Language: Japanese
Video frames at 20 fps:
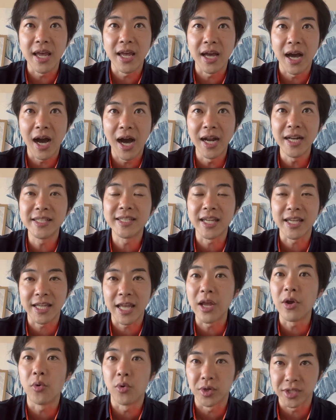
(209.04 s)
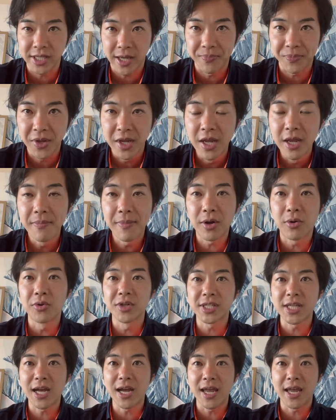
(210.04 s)
張瀬健豊さん、こ
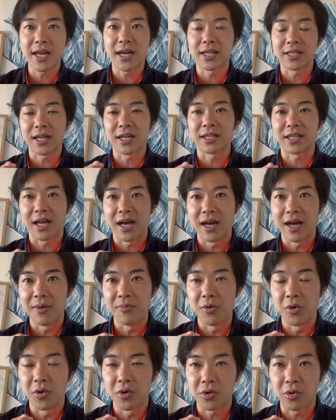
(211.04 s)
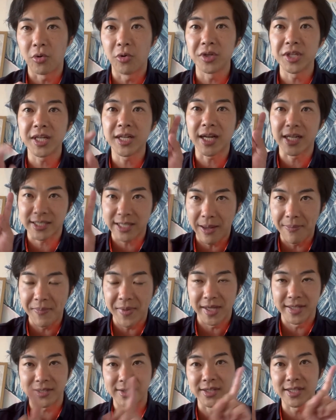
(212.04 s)
うした方々、もう公認が3
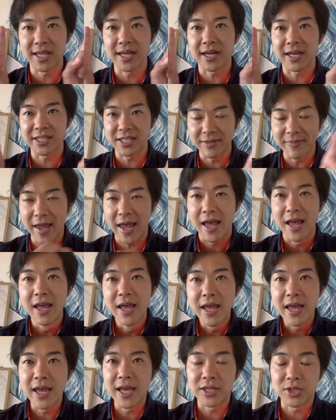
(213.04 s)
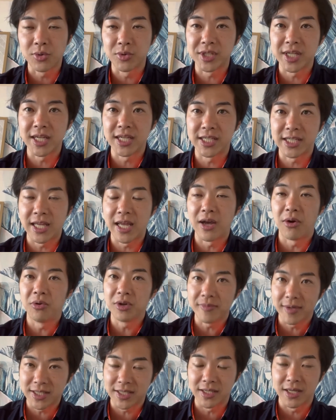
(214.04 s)
名、推薦が1名、挑戦してお
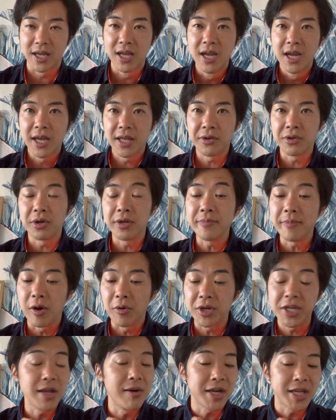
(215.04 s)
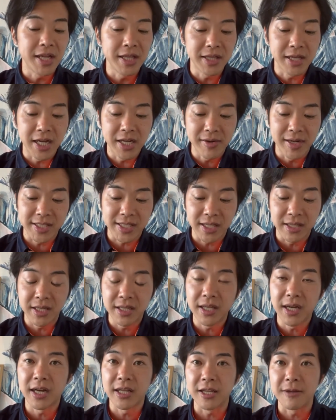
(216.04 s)
ります。なので今沖縄県内には残
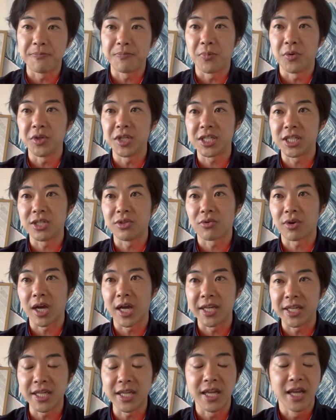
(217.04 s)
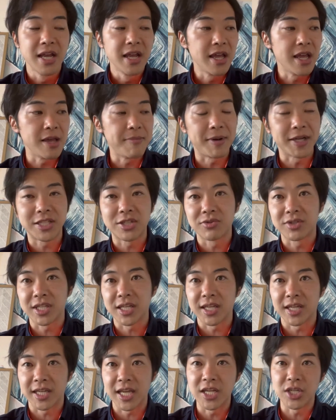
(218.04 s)
念ながら日本維新の会にバッジをつ
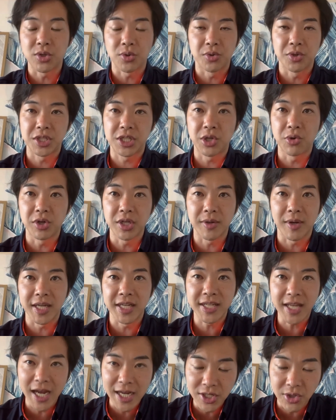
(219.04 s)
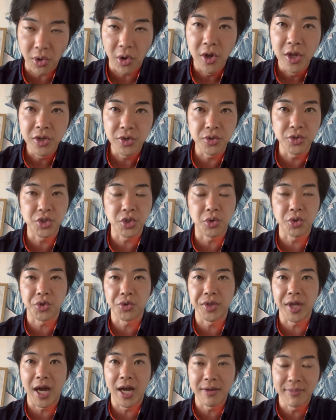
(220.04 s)
けた現職の地方議員はいないという状
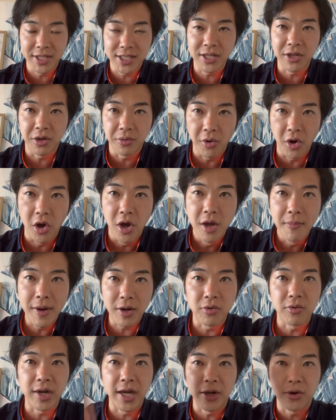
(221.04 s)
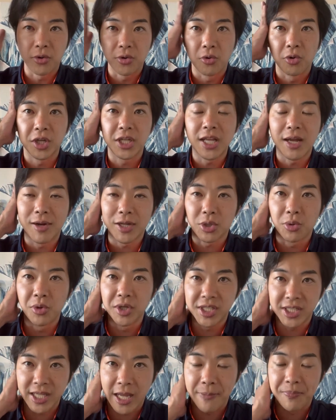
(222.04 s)
況でありますけども、今回のこの沖縄
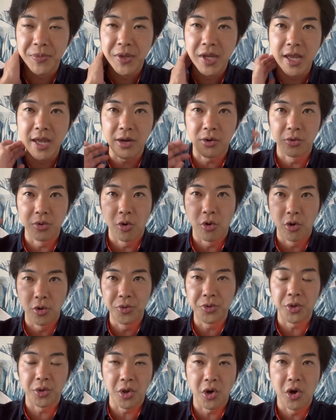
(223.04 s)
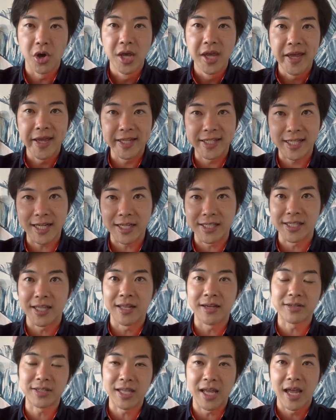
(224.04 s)
統一選、この本土の4月じゃ
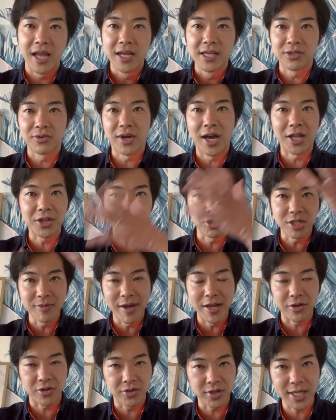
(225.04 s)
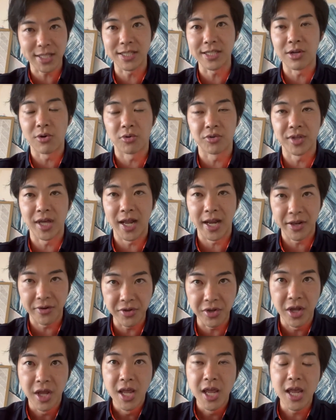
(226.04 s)
なくて、その半年前の9月に行われ
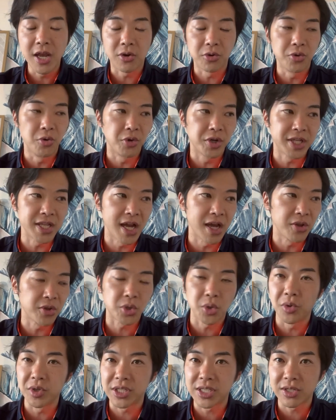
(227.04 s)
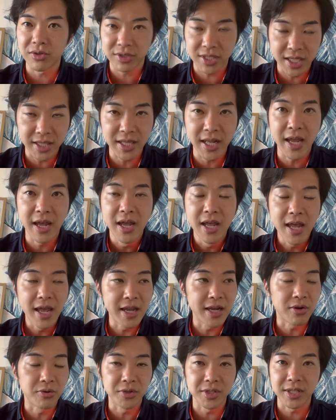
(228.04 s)
るこの沖縄の統一地方選で
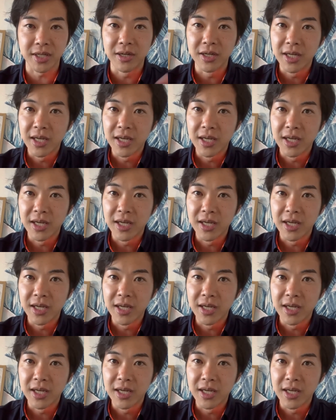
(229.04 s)
ね、この